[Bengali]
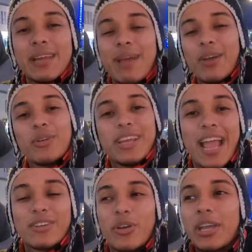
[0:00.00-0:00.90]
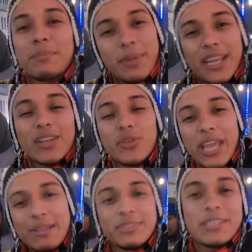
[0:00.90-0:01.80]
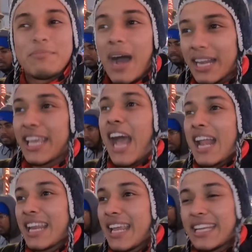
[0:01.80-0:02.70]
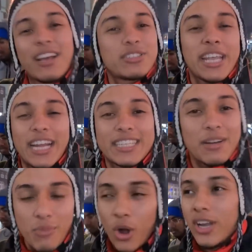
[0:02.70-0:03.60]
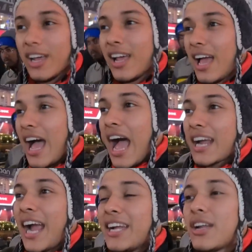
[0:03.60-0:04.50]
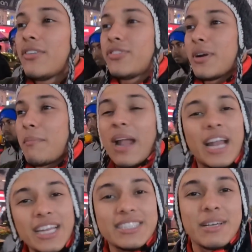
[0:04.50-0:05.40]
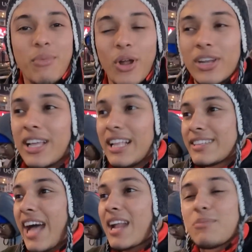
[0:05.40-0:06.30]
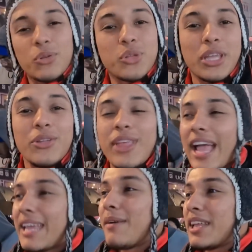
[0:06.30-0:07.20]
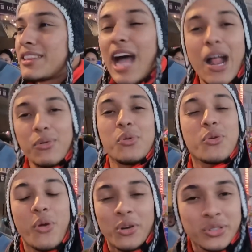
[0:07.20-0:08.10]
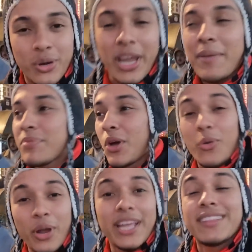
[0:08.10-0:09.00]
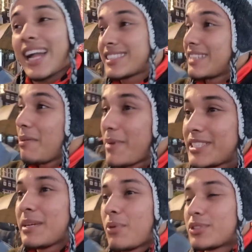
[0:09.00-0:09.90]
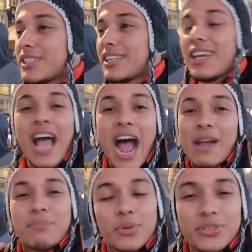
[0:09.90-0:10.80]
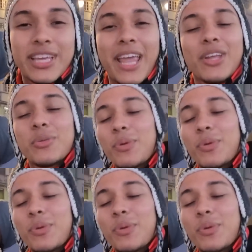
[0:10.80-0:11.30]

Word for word: গেলাম এখন গ্যাংটকের বিখ্যাত এনজি মার্গে আর এটা হচ্ছে এখানকার মল কাইন্ড অফ মানালির যে মল তার মতোই কিন্তু একেবারে দারুণ রংচঙে রঙিন তার সাথে বা বৃষ্টি পড়ছে আর প্রত্যেকে কিন্তু